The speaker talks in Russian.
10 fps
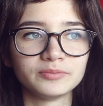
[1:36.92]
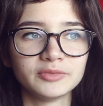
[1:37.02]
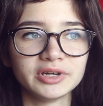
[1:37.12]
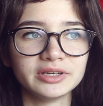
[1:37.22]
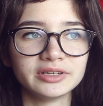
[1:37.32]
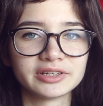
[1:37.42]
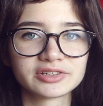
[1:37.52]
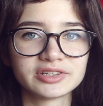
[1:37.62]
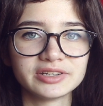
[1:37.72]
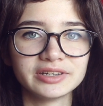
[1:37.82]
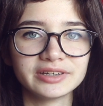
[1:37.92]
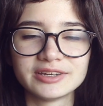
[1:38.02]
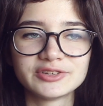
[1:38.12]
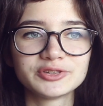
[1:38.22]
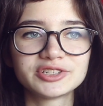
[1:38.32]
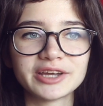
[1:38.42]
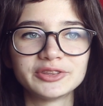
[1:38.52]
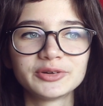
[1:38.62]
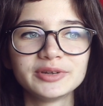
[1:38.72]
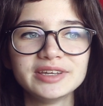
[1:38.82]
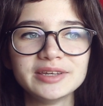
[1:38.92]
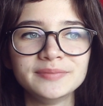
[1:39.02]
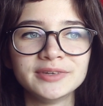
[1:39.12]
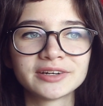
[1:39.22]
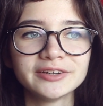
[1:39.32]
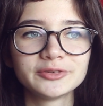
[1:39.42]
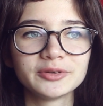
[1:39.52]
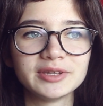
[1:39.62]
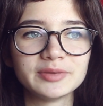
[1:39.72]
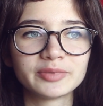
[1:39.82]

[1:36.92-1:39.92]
Мы должны изучать другие миры, другие